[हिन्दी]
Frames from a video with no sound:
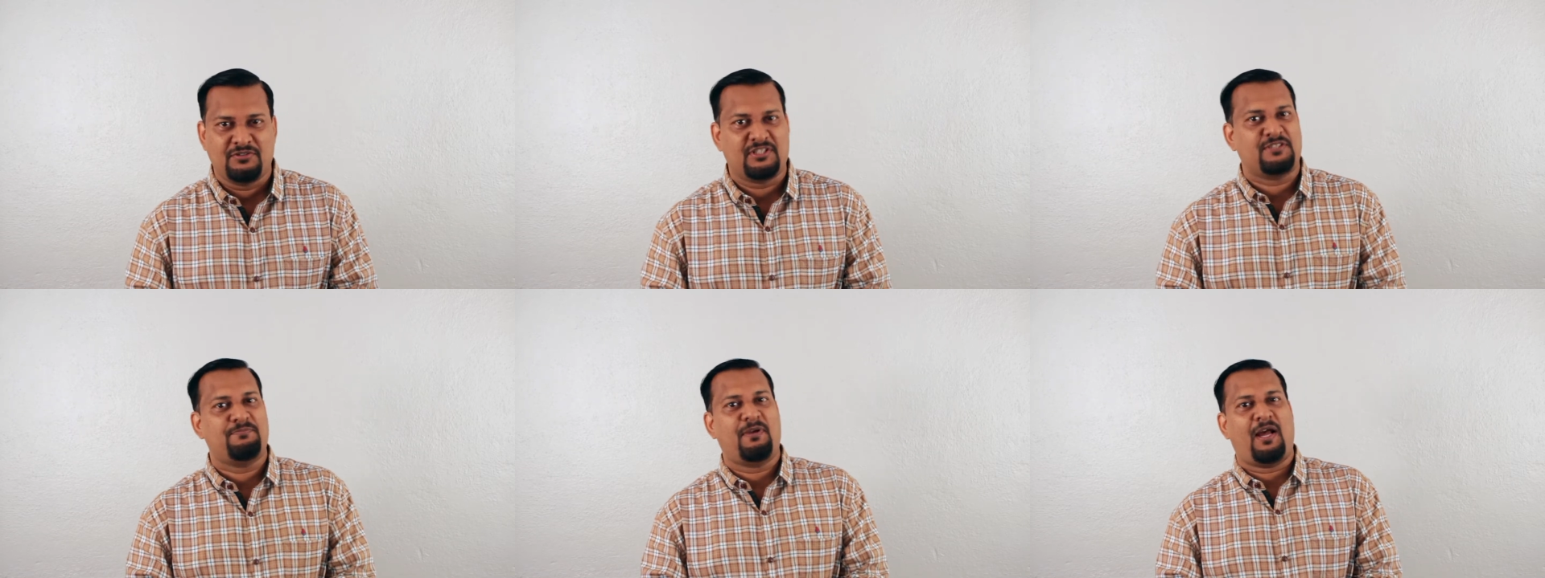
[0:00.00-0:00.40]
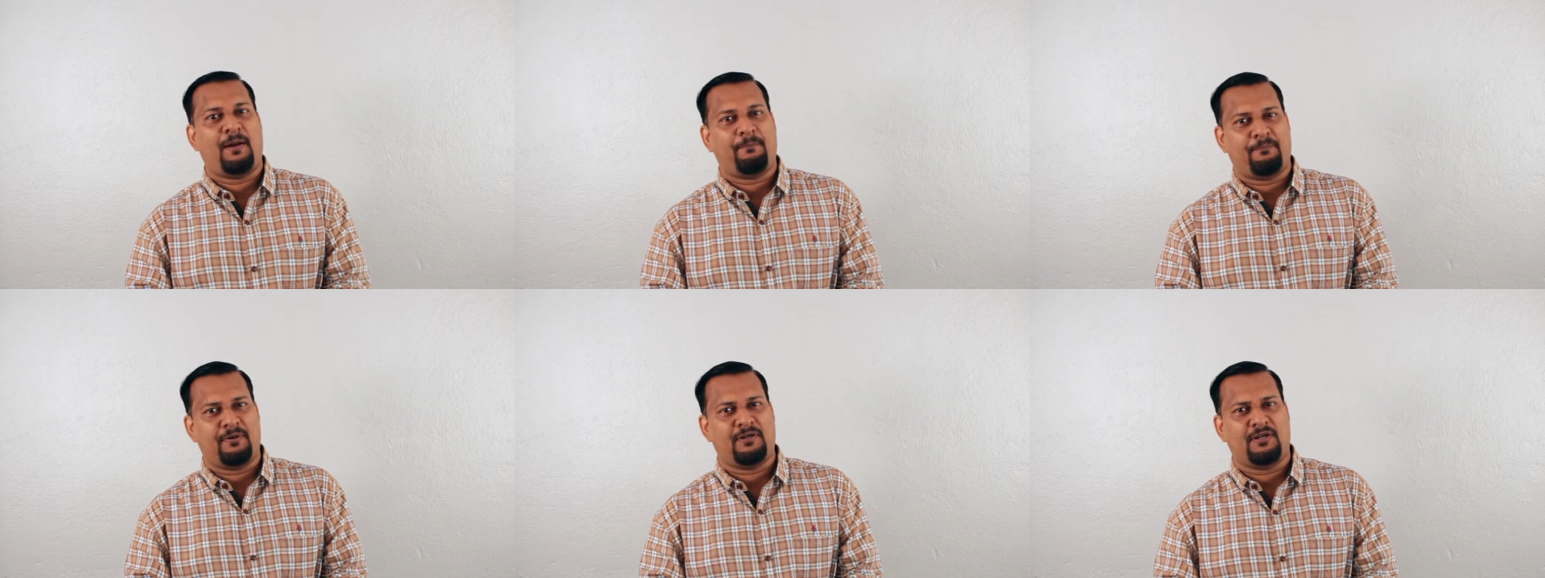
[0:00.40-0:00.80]
जिसमें
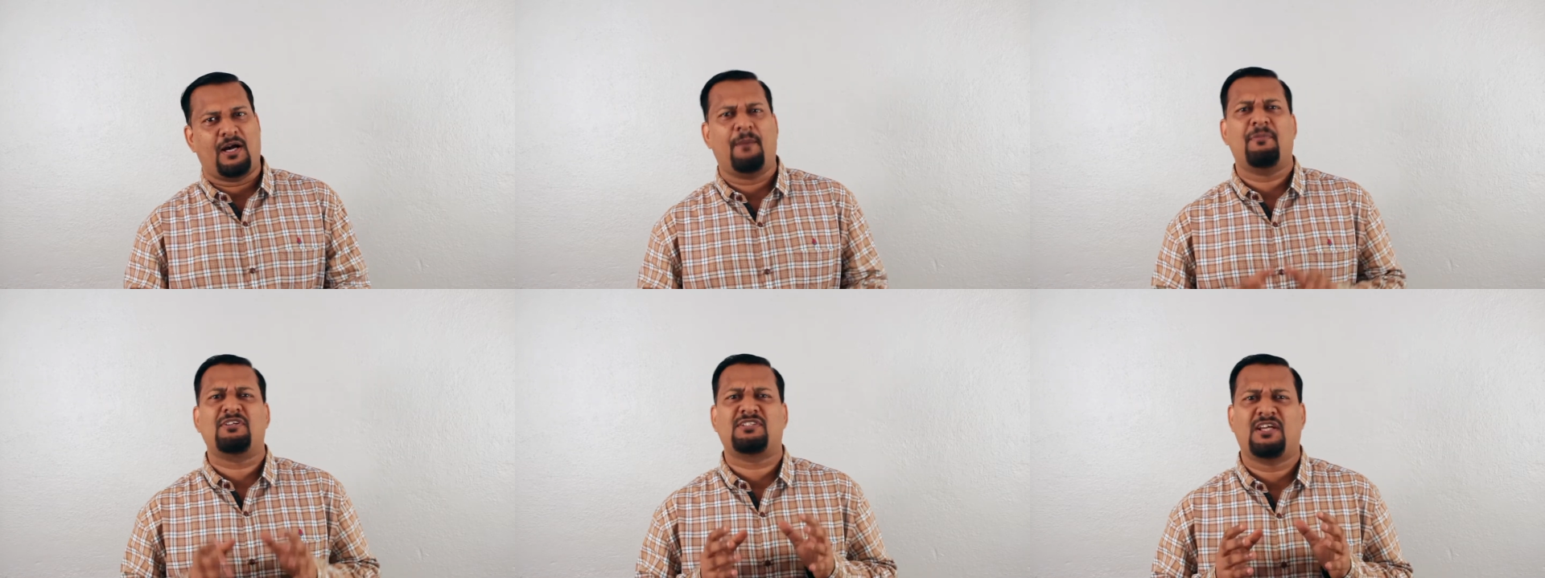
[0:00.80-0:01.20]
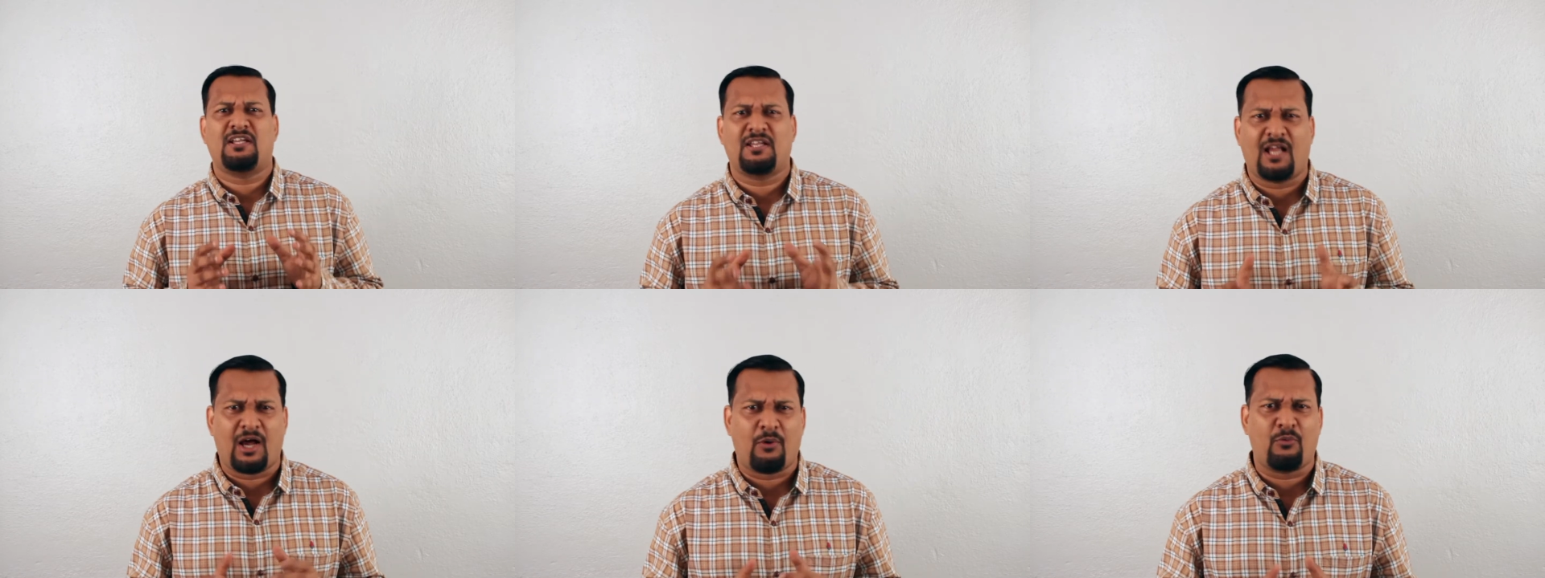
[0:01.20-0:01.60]
आप हमेशा
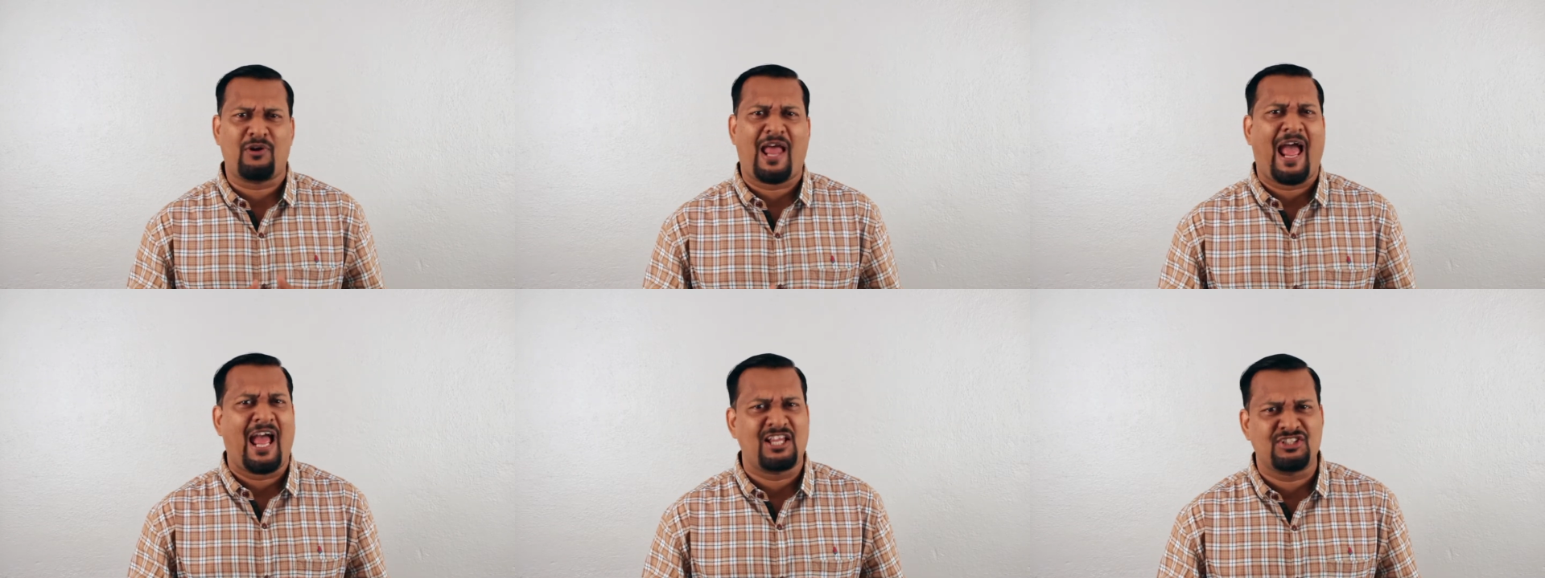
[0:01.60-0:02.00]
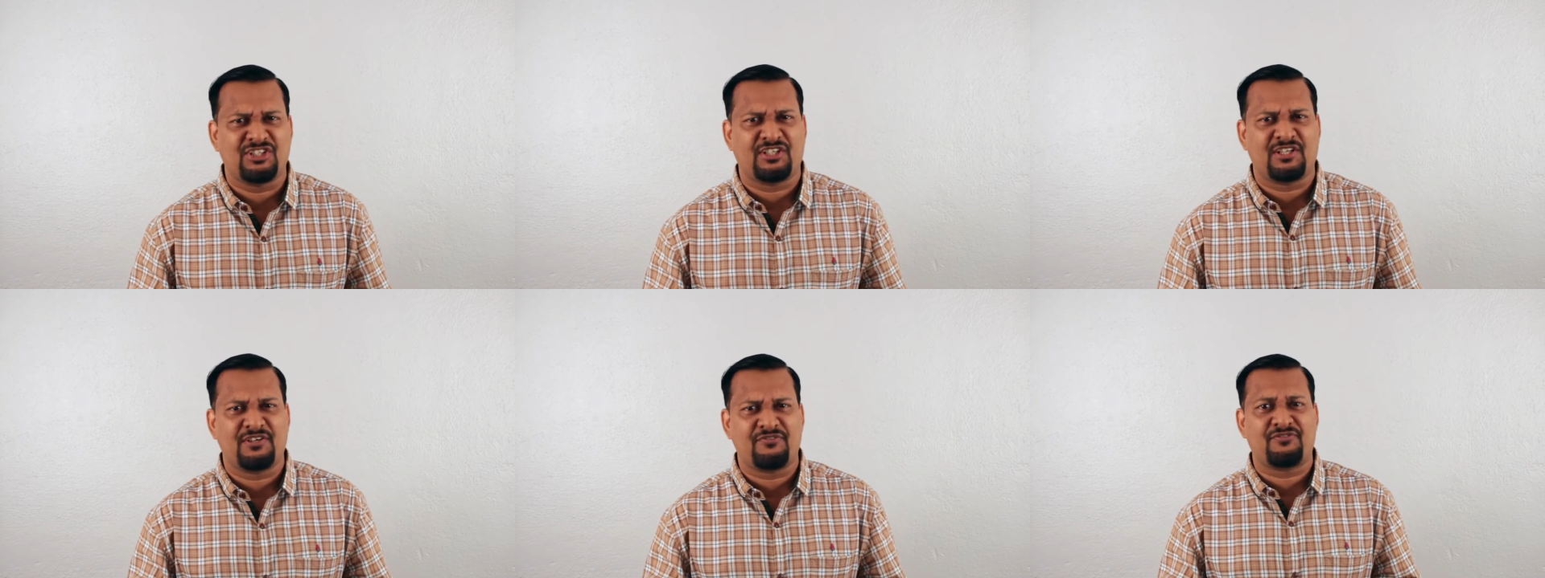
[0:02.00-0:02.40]
noun,
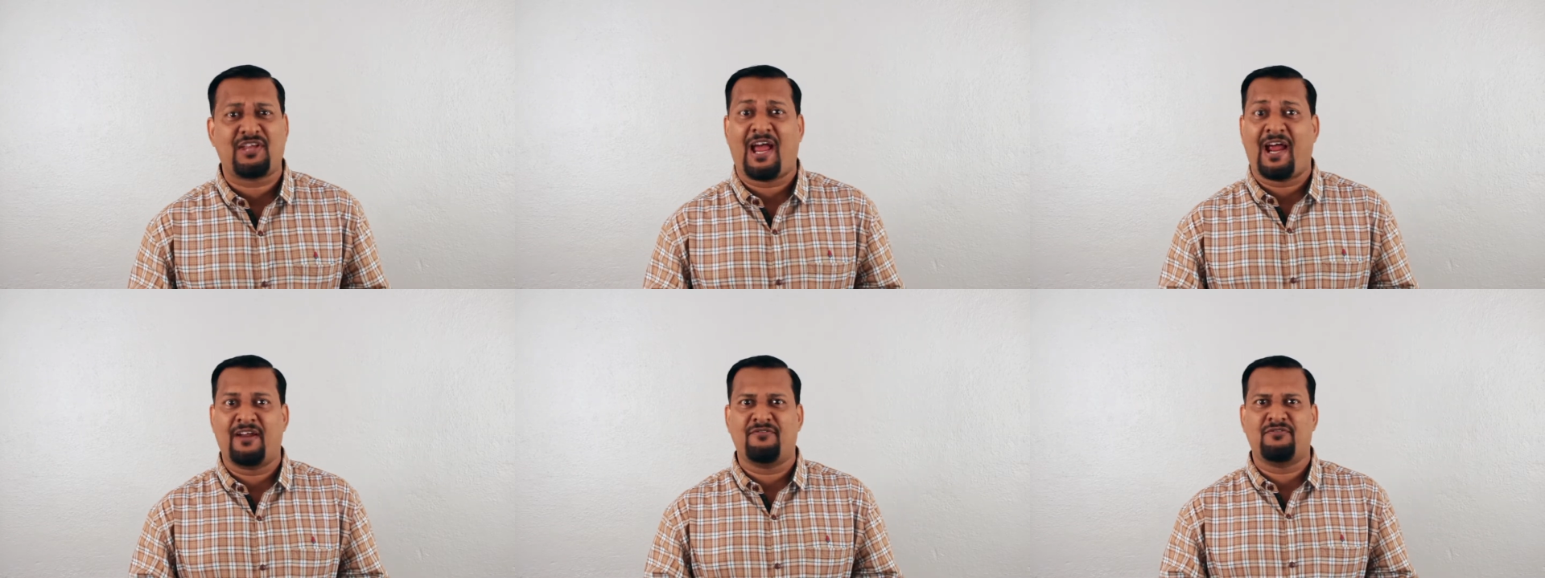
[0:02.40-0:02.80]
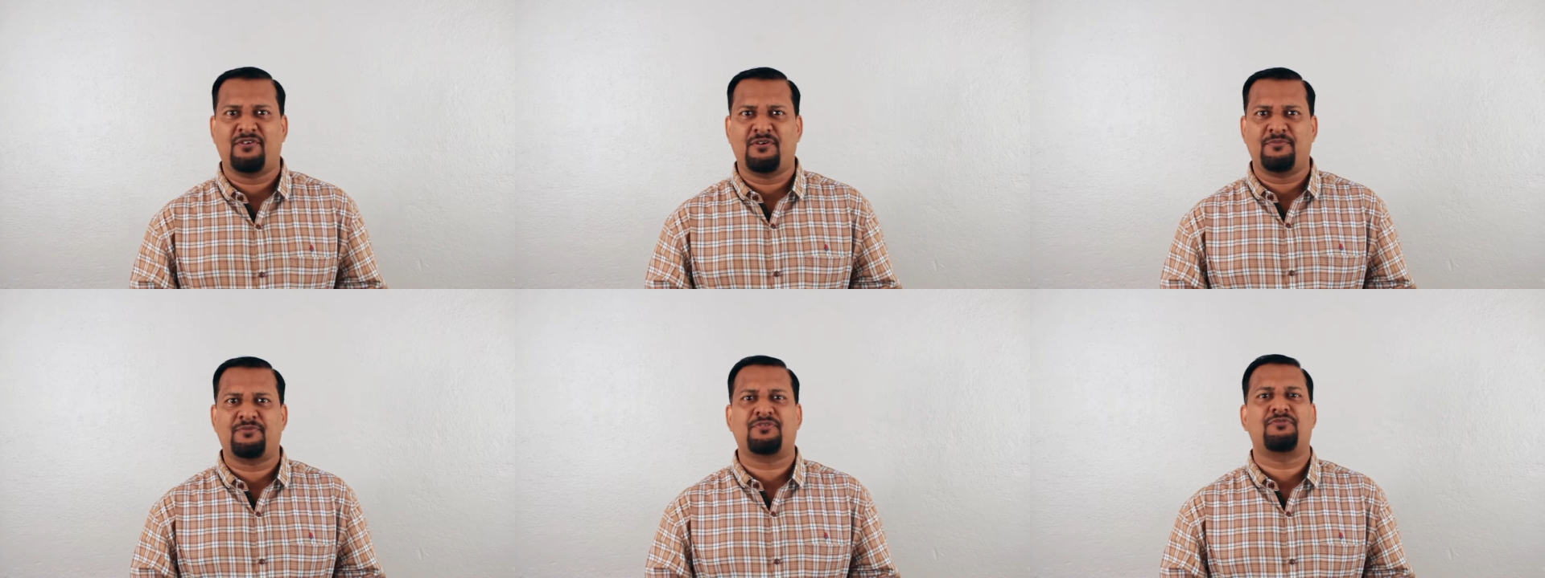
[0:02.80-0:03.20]
adjectives,
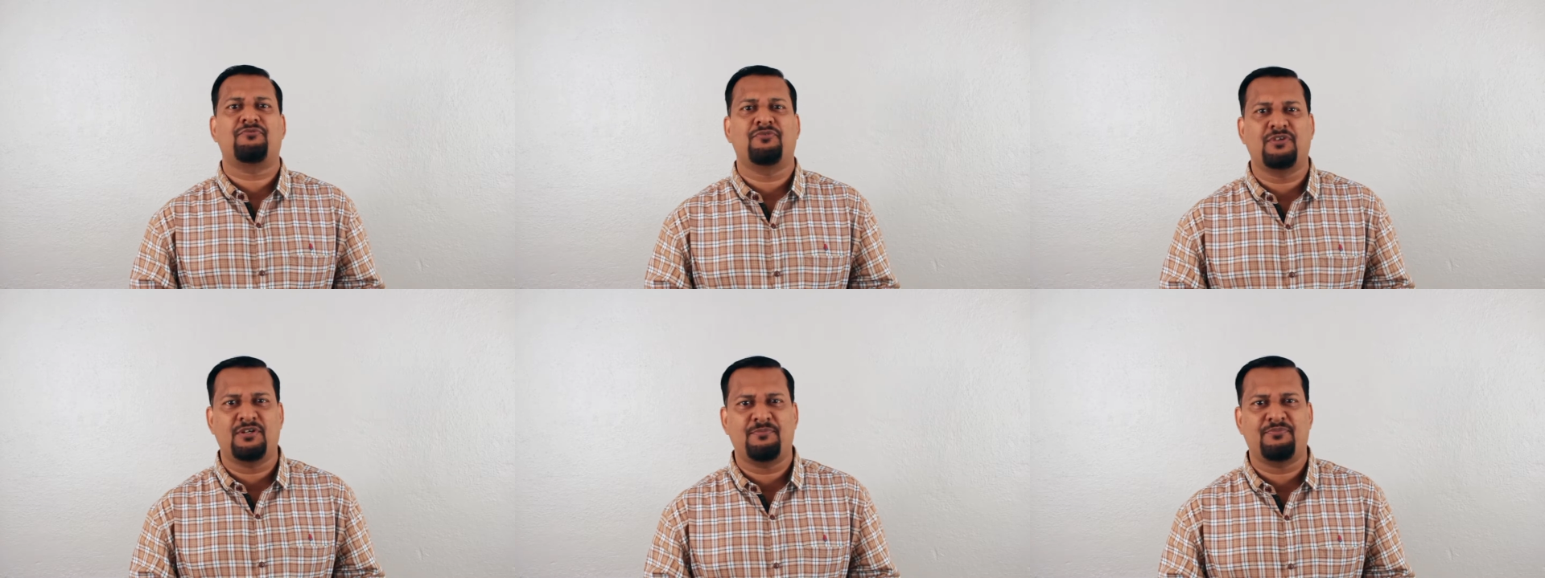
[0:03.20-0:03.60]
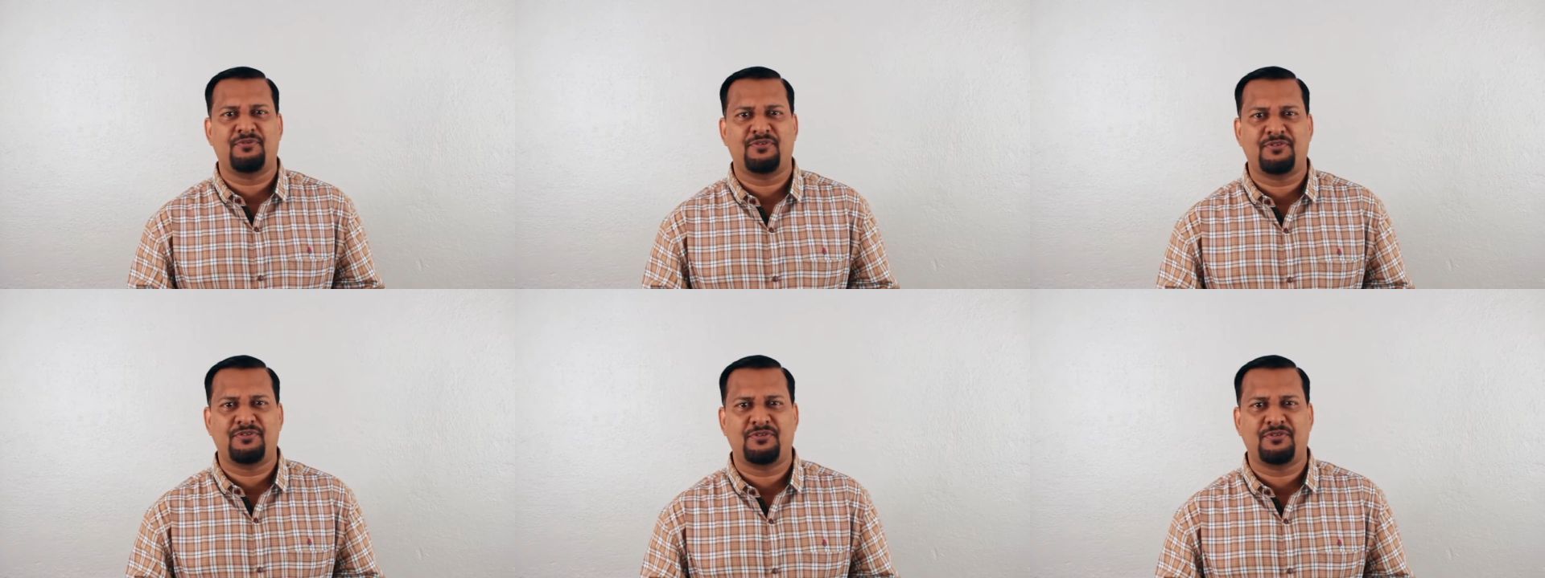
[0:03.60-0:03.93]
adverbs, verbs